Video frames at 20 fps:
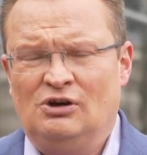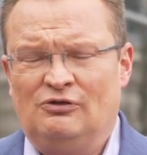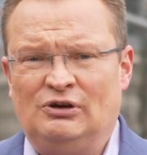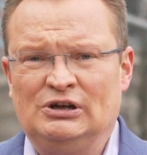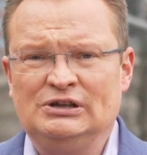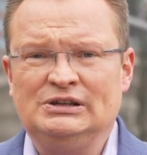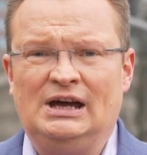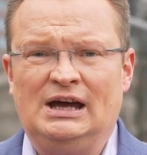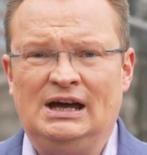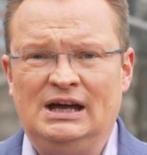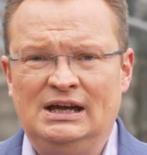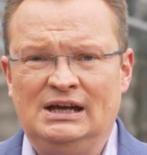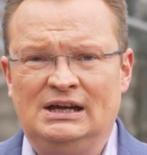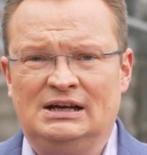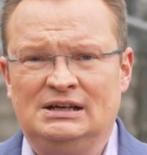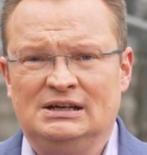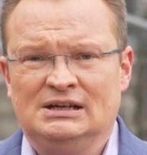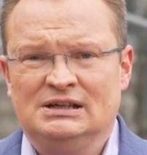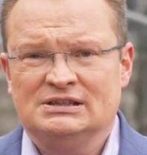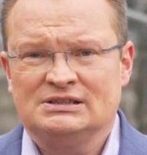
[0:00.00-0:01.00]
Von
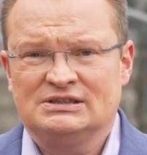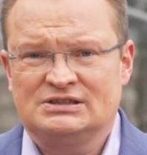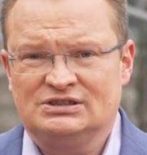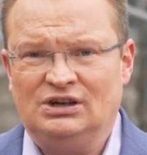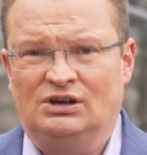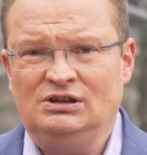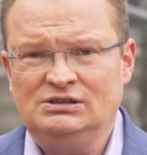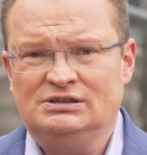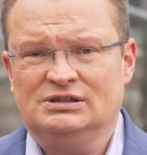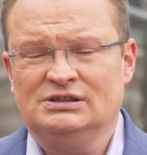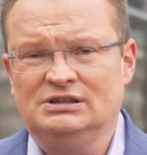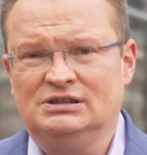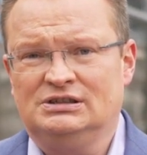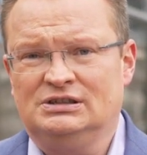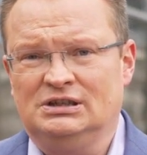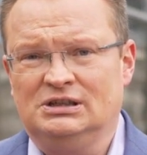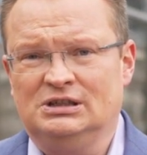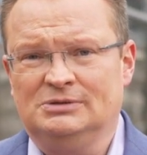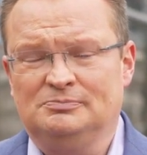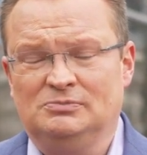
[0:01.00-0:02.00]
daher sollte
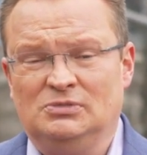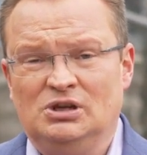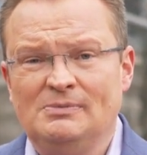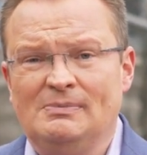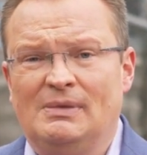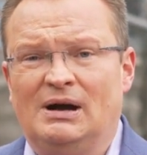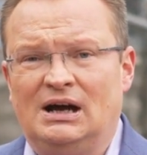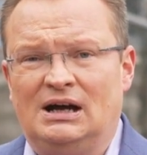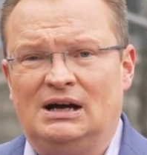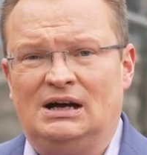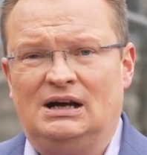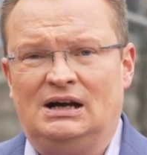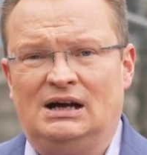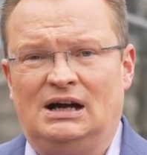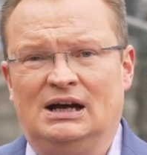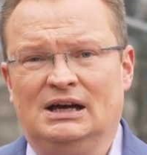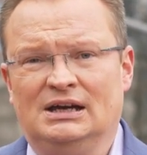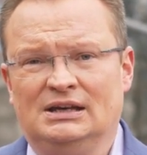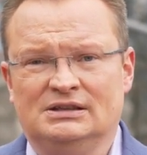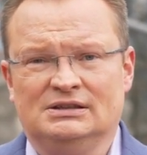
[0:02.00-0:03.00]
ich eben immer
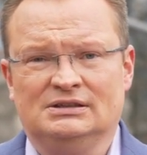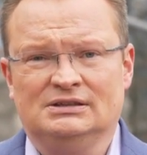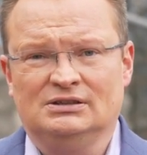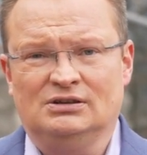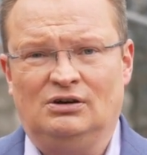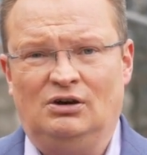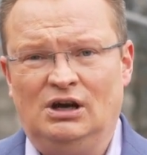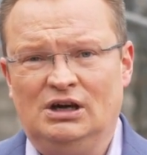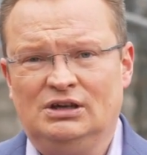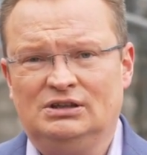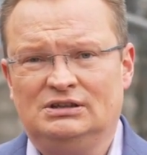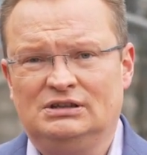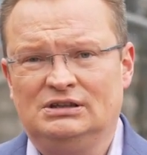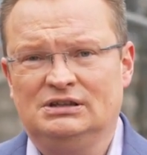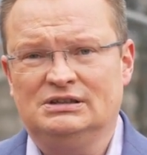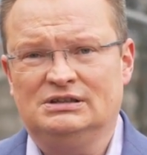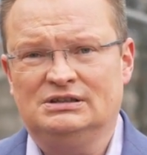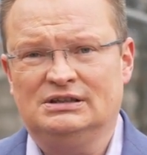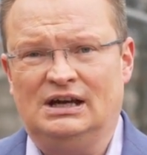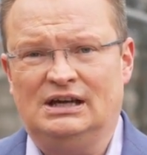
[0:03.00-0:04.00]
einen
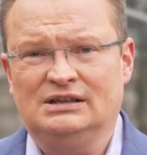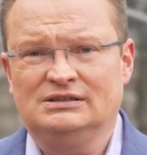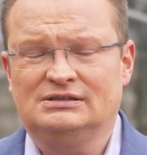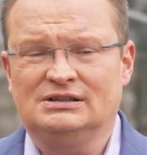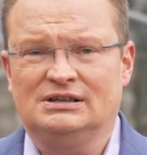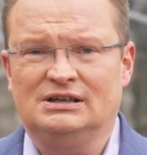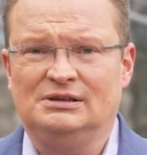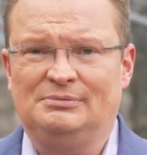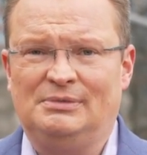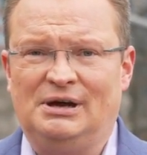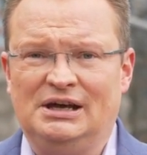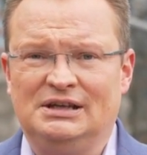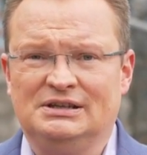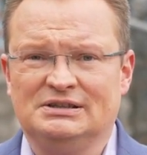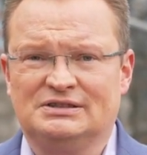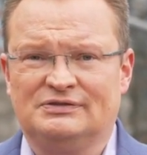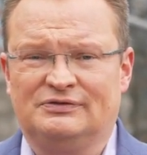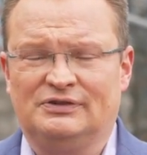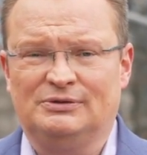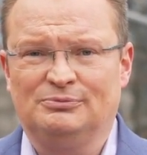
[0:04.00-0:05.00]
ordentlichen Anteil
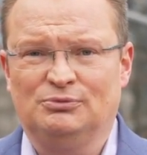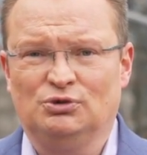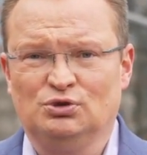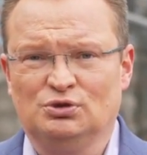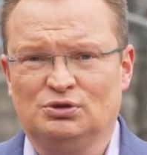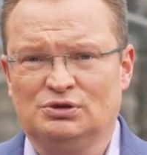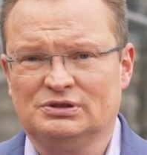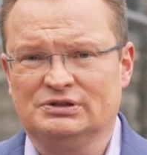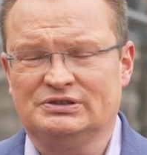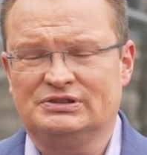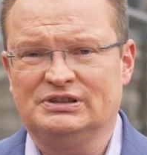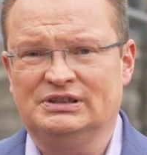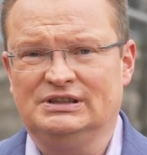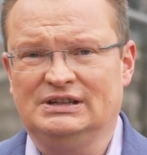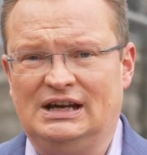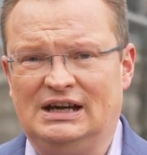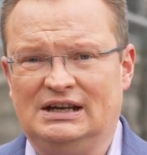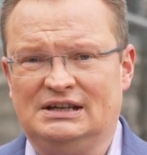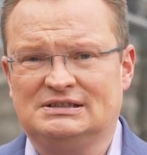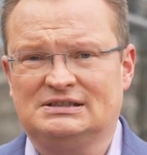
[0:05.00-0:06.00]
meines Vermögens
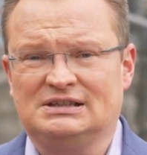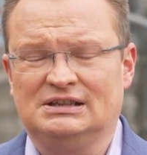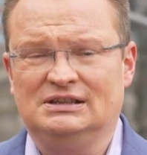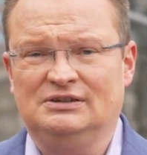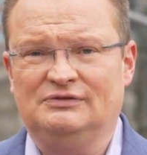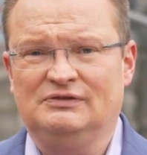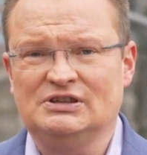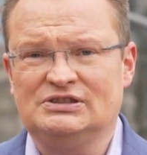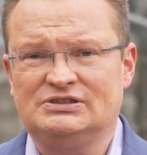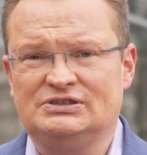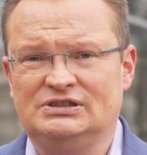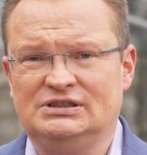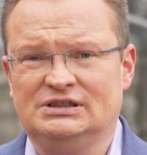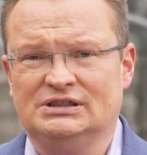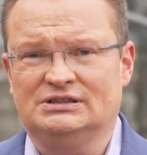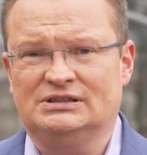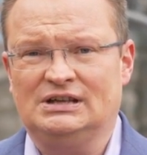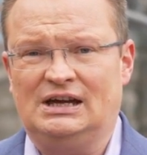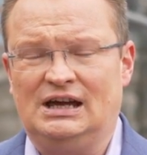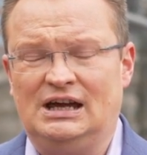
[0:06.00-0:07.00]
in Aktien
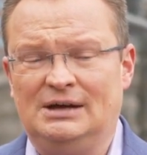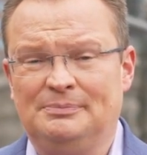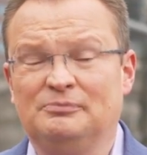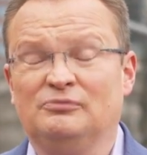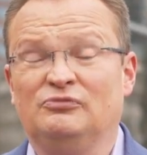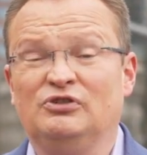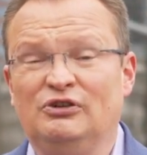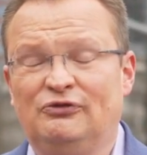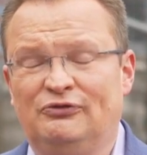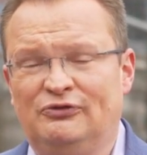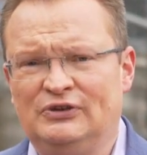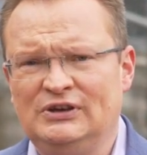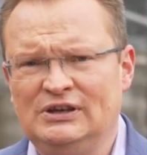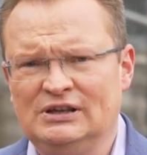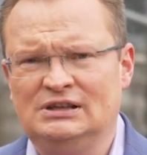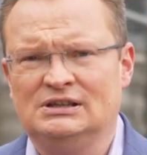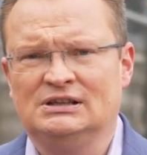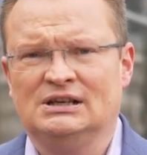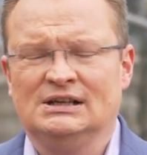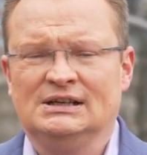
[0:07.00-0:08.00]
investiert haben. Wie
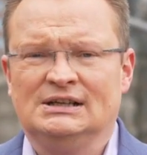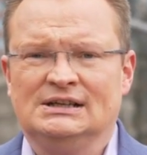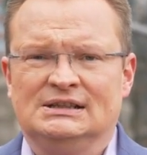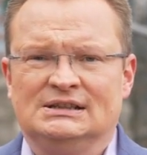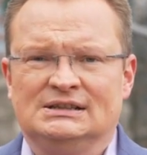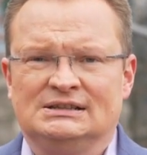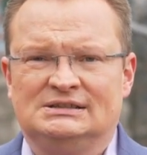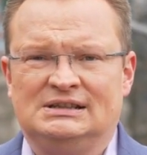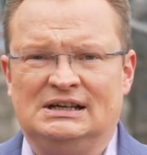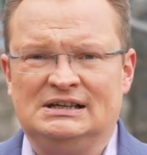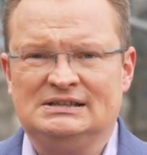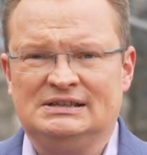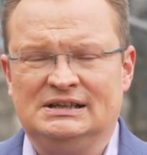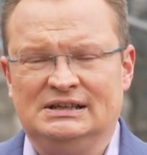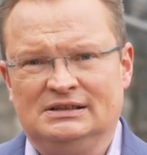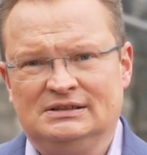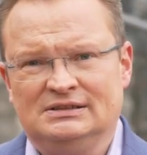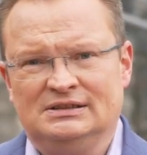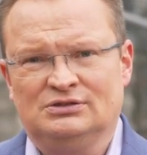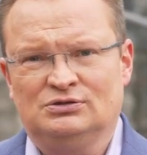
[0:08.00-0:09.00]
viel das
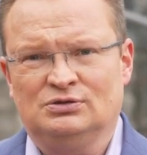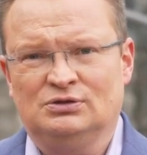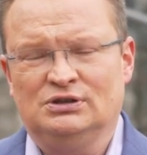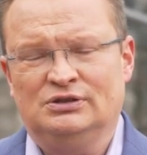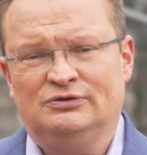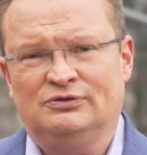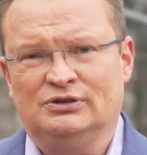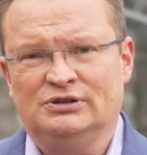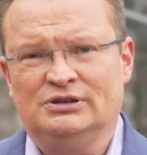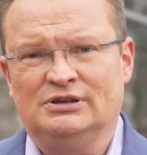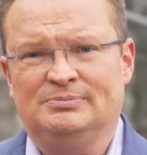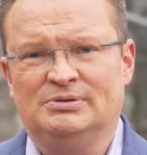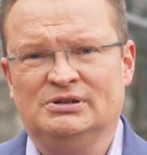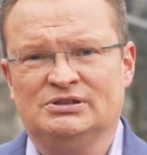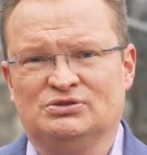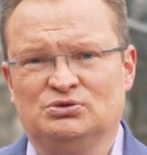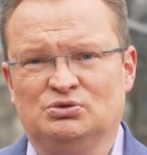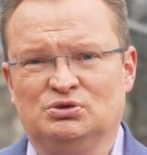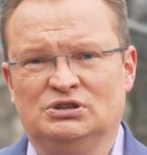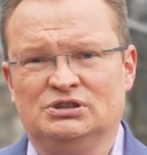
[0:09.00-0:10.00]
hängt natürlich von der
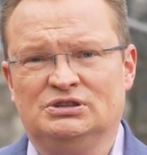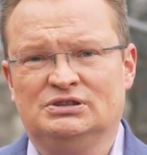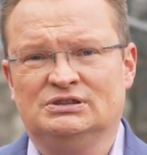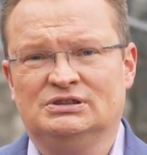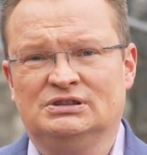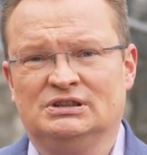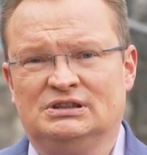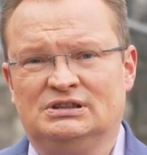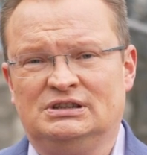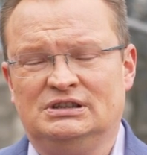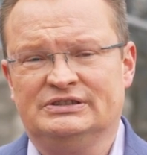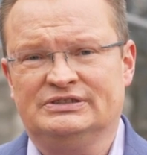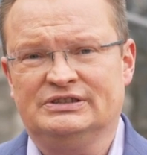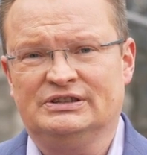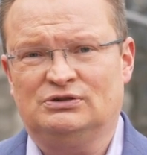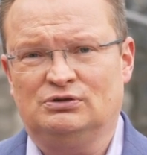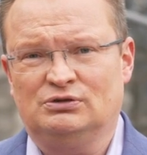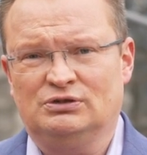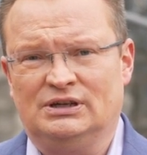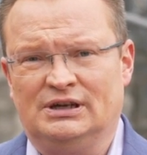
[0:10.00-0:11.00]
persönlichen
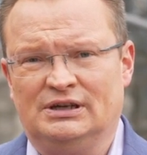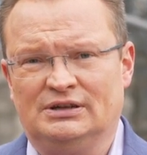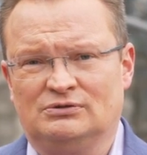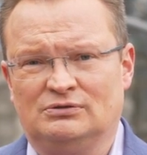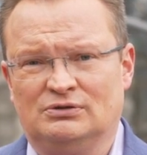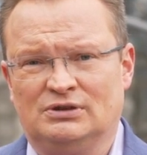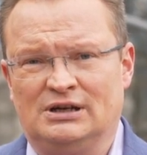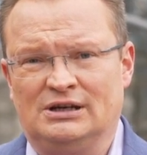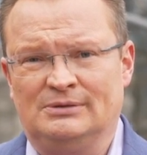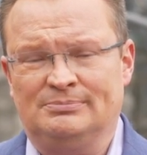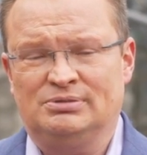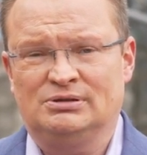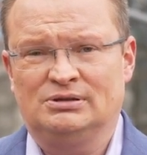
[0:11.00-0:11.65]
Risikoneigung ab.